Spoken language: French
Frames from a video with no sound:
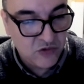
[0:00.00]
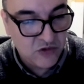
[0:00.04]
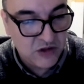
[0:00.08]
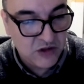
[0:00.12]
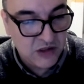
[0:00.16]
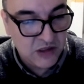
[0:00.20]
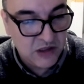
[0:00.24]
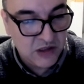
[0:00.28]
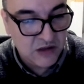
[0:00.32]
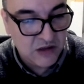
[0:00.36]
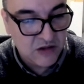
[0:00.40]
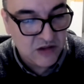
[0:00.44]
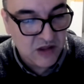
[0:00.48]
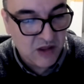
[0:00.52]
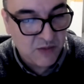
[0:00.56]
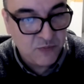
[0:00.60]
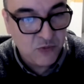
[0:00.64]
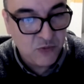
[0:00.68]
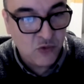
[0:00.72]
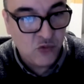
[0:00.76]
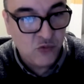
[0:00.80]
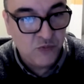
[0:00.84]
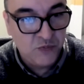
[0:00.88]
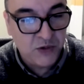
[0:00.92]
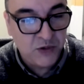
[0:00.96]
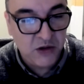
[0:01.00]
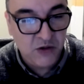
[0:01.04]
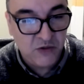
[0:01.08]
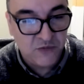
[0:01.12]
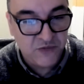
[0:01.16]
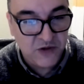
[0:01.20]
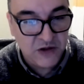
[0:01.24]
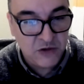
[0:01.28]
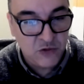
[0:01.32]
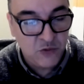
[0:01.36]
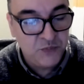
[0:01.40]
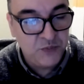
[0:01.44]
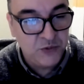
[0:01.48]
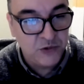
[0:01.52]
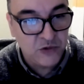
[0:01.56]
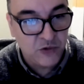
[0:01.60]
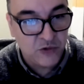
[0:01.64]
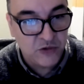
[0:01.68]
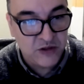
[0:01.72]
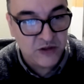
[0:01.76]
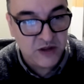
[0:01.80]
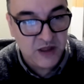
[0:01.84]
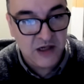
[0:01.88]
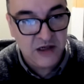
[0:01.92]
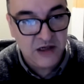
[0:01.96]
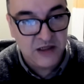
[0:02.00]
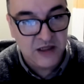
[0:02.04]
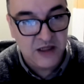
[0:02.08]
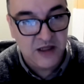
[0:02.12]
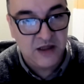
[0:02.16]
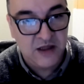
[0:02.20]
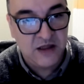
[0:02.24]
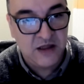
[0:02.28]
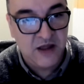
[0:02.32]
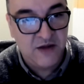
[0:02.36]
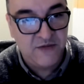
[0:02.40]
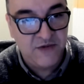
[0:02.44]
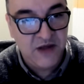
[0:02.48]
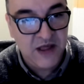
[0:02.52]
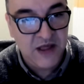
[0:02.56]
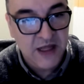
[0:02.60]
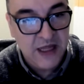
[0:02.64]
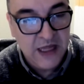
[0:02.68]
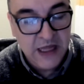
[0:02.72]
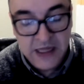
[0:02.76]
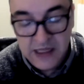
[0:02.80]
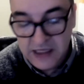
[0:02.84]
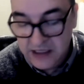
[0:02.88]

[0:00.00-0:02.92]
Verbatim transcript: j'ai un peu compris en fait le potentiel qu'il y avait.